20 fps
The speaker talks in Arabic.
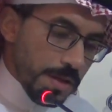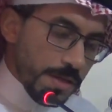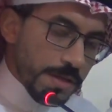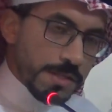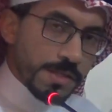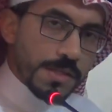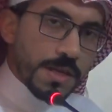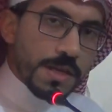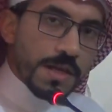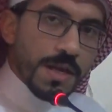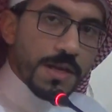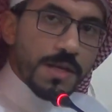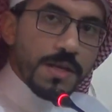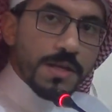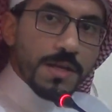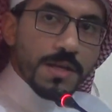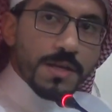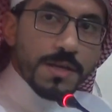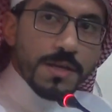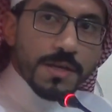
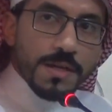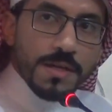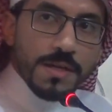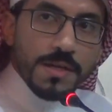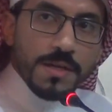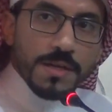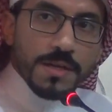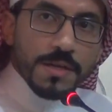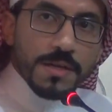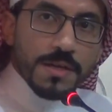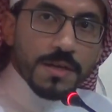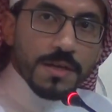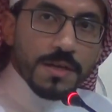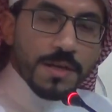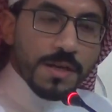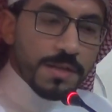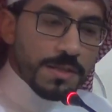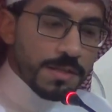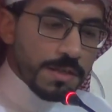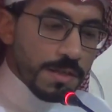السريالية هي
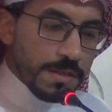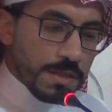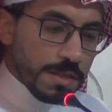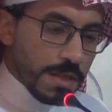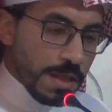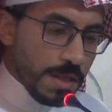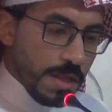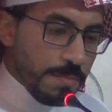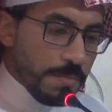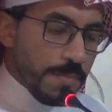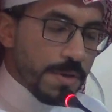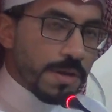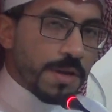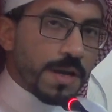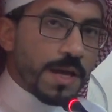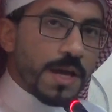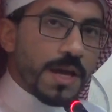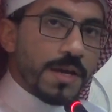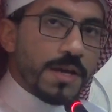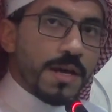التي تتضمن
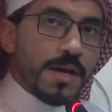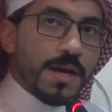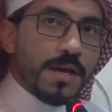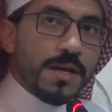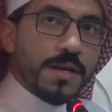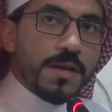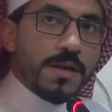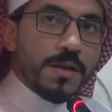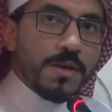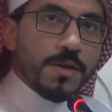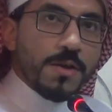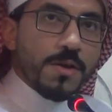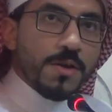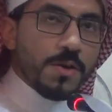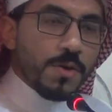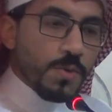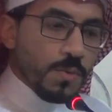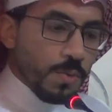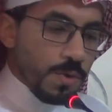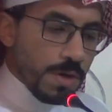الخيال
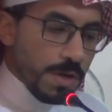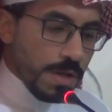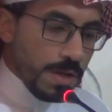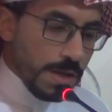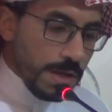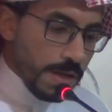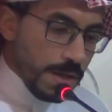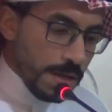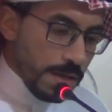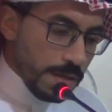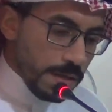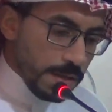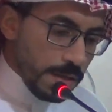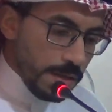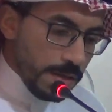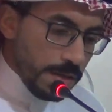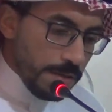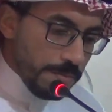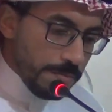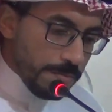
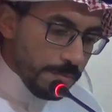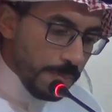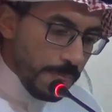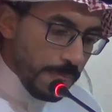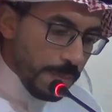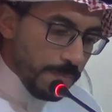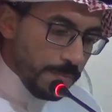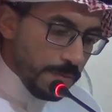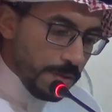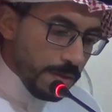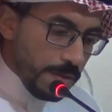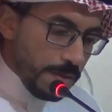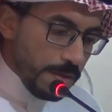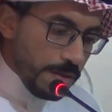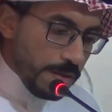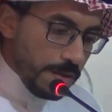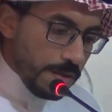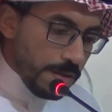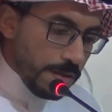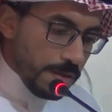وأيضا
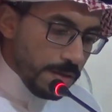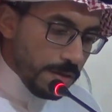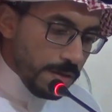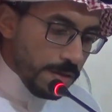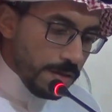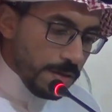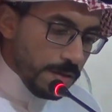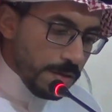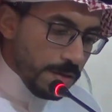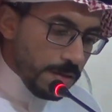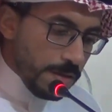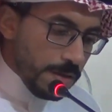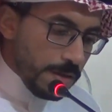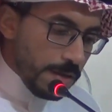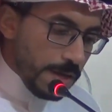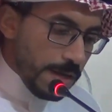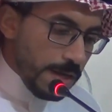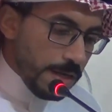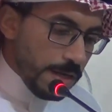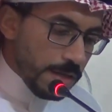آه،
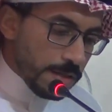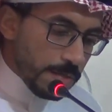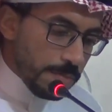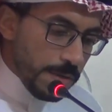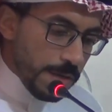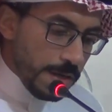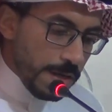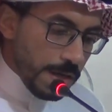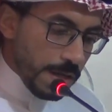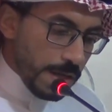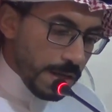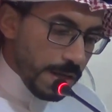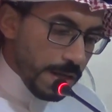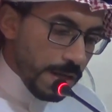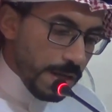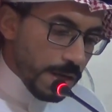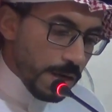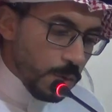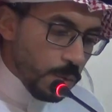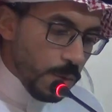خليط بين
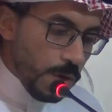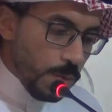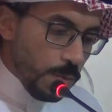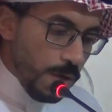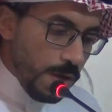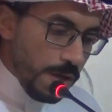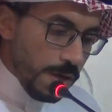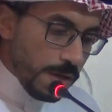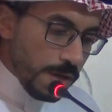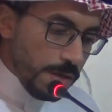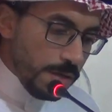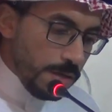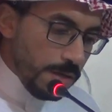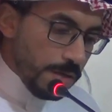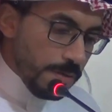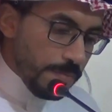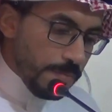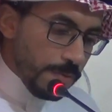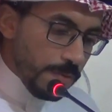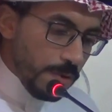الخيال والواقع